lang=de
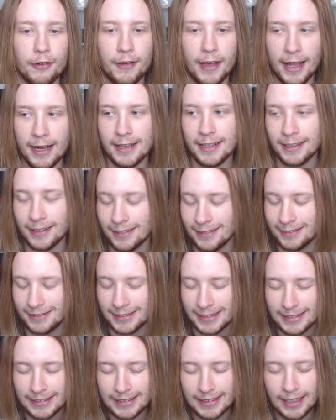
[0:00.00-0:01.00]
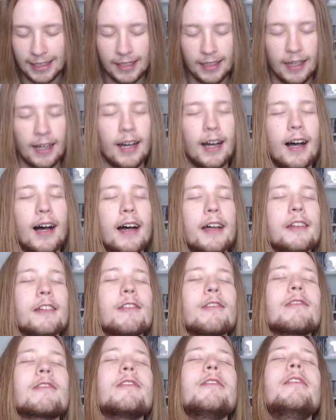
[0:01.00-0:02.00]
fertig. Ah,
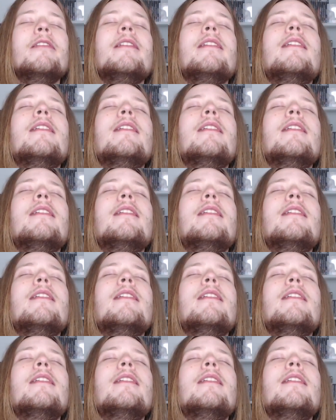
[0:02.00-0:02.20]
so schön.